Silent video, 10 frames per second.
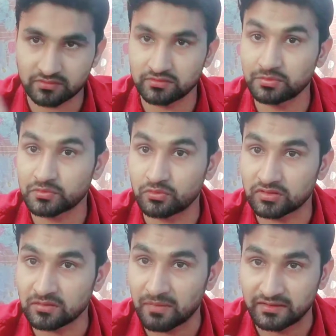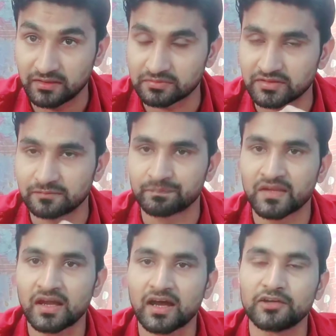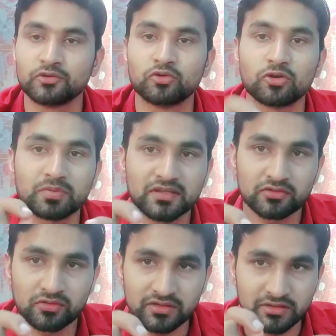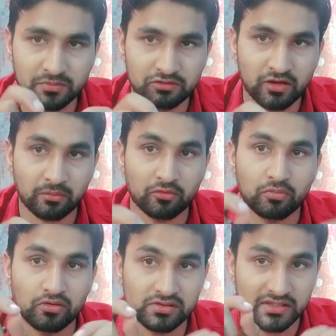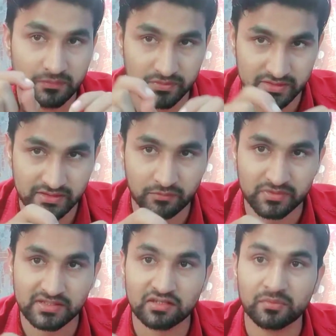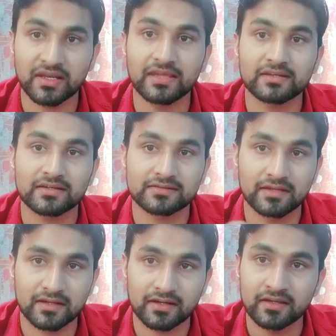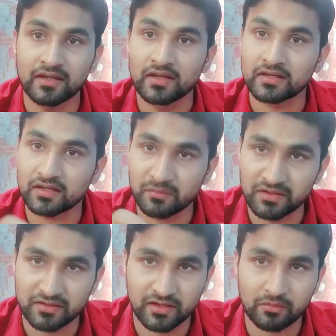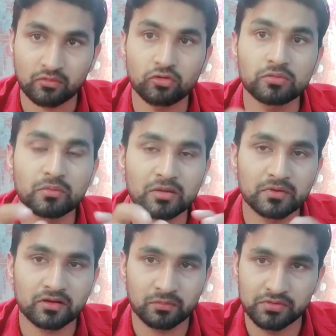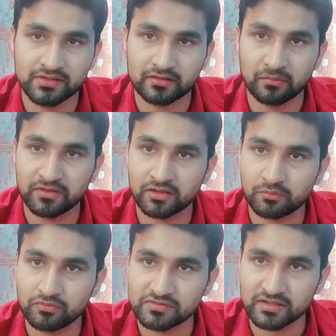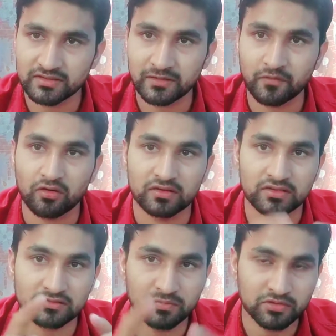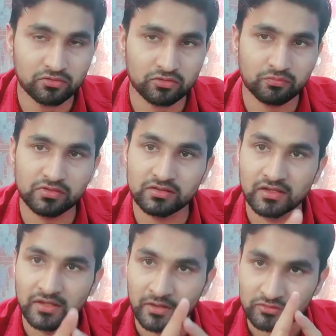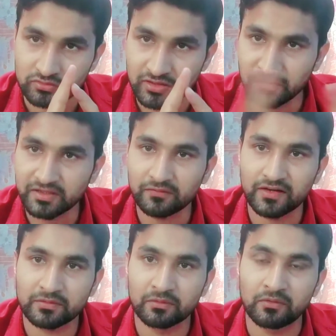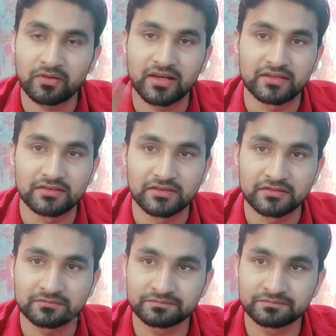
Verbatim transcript: स्विफ्ट कोड के माध्यम से आई होप कि छोटी सी वीडियो आपको बहुत ज़्यादा पसंद है पसंद आने पर लाइक करें शेयर करें कमेंट करें आपको कोई भी मन में कन्फ्यूजन था कमेंट कर पूछ सकते हैं और इस वीडियो को पूरी सोशल मीडिया प्लेटफॉर्म पर फैला दीजिए